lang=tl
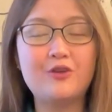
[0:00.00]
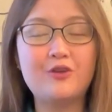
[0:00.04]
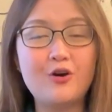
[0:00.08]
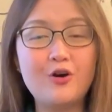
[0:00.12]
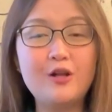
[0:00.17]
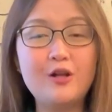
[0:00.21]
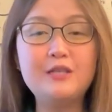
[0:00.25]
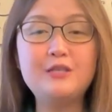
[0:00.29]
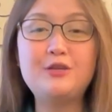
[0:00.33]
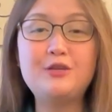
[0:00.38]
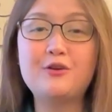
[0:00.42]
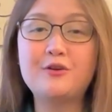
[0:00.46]

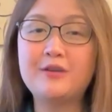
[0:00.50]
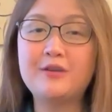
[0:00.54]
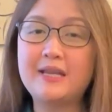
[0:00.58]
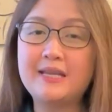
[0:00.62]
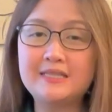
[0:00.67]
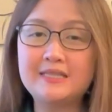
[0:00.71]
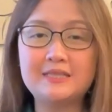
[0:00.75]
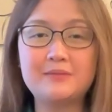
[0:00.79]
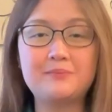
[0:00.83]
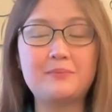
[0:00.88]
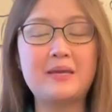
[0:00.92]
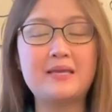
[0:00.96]
all your
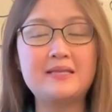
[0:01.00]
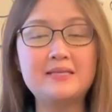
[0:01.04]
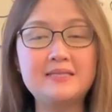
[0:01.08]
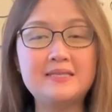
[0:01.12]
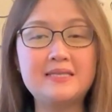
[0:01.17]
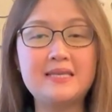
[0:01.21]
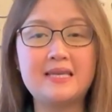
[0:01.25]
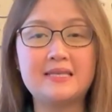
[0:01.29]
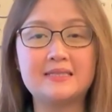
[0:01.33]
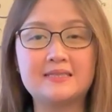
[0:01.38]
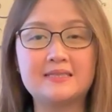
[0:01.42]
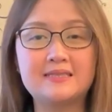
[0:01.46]

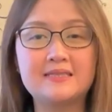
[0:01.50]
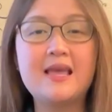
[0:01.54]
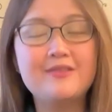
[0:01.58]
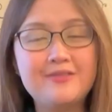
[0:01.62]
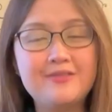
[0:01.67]
expenses.